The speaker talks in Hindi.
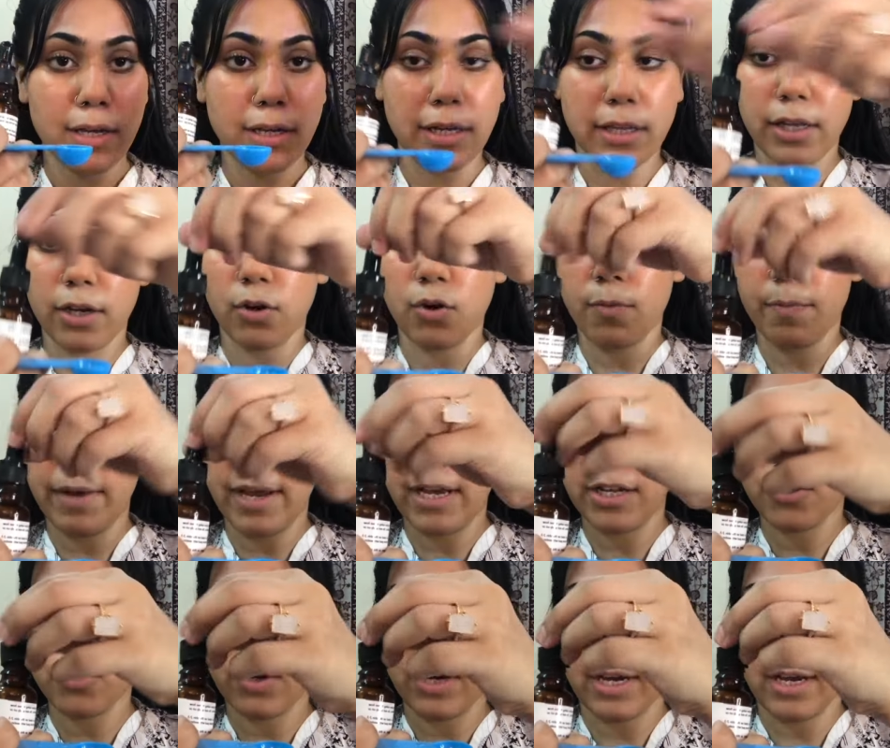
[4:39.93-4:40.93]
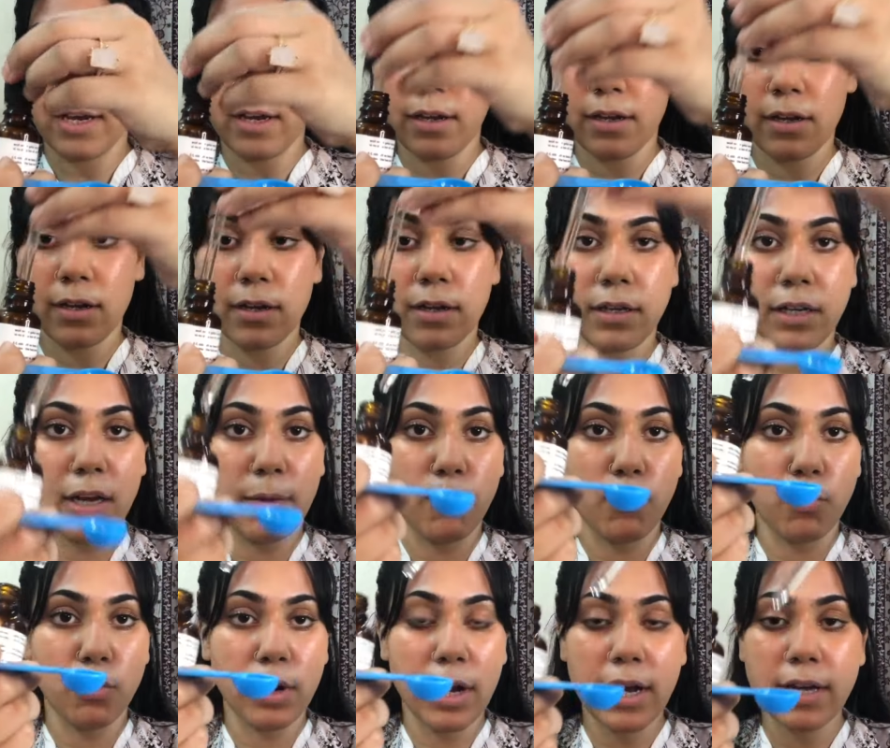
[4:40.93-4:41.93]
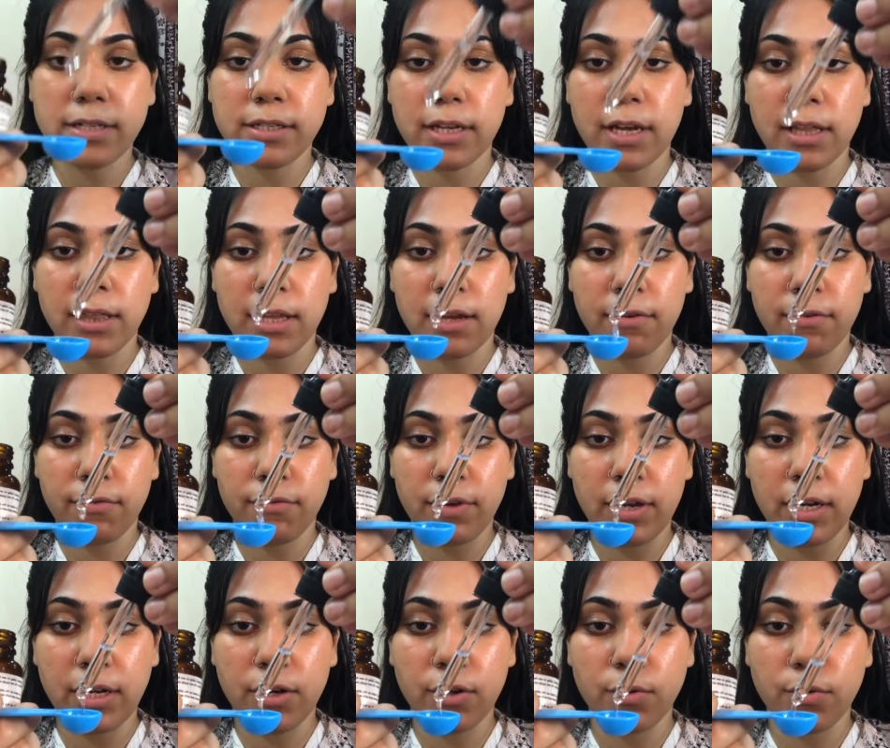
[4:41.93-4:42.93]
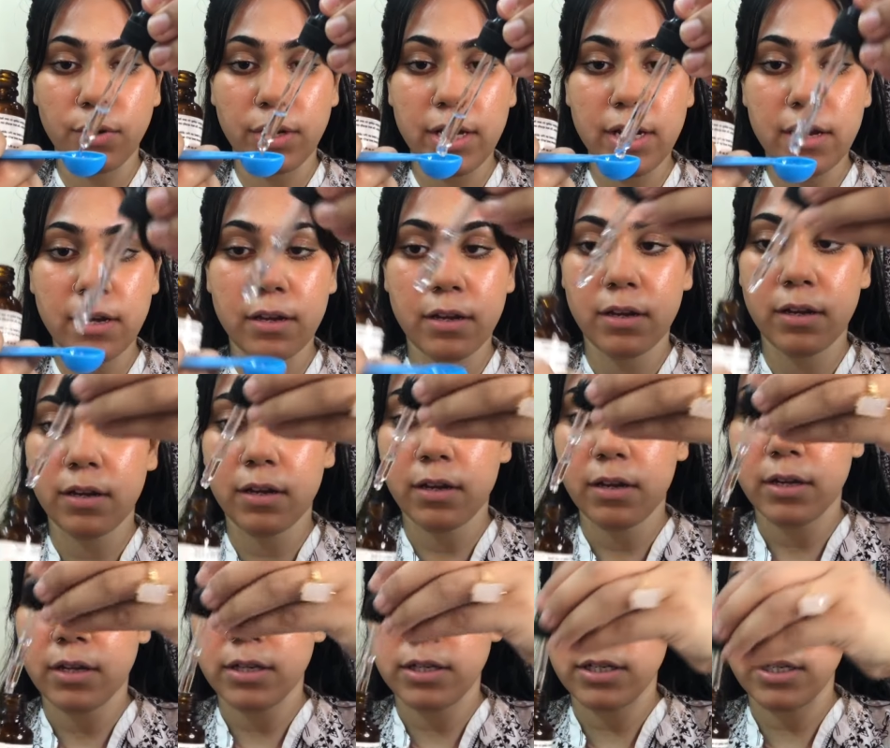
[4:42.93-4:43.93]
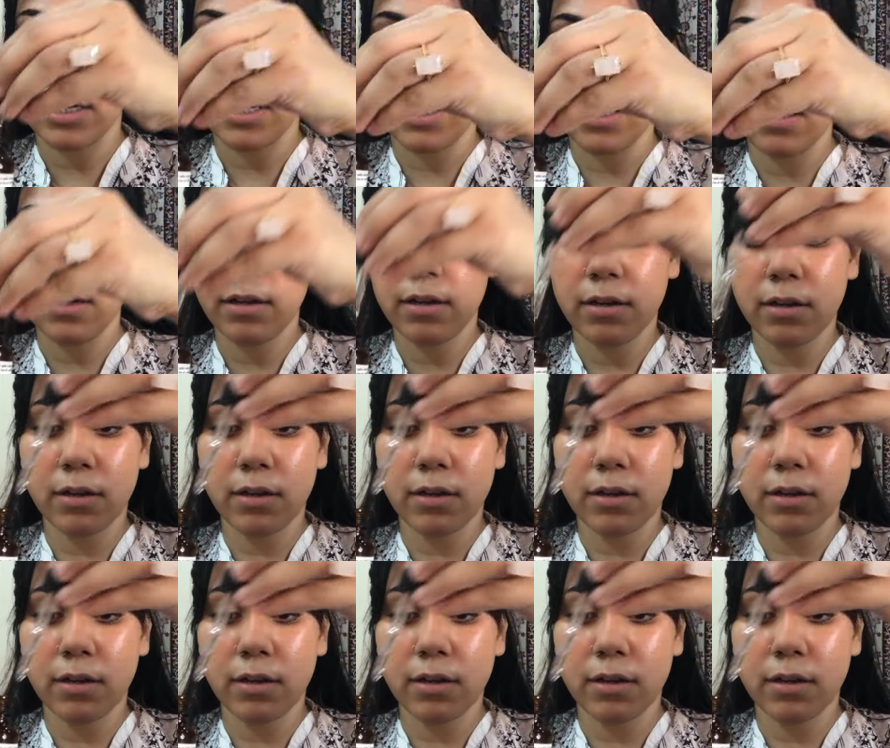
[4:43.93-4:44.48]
ये देखो मैं जो है ये पूरा इसके अंदर फिल करूंगी ठीक है